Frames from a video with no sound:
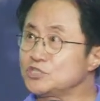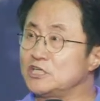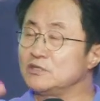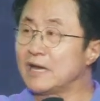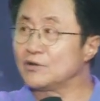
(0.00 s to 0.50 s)

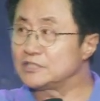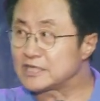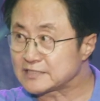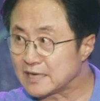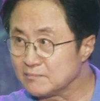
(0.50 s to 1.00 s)
진화로 이
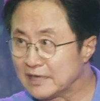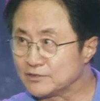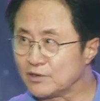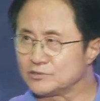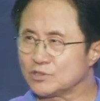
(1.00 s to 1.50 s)
세상이
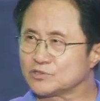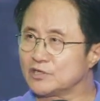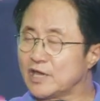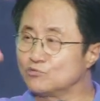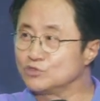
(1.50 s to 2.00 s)
만들어져
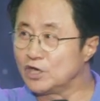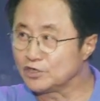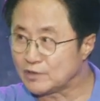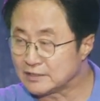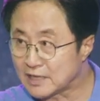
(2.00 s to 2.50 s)
그렇게
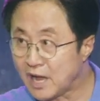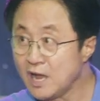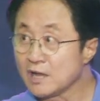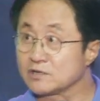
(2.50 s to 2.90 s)
운영이 된다.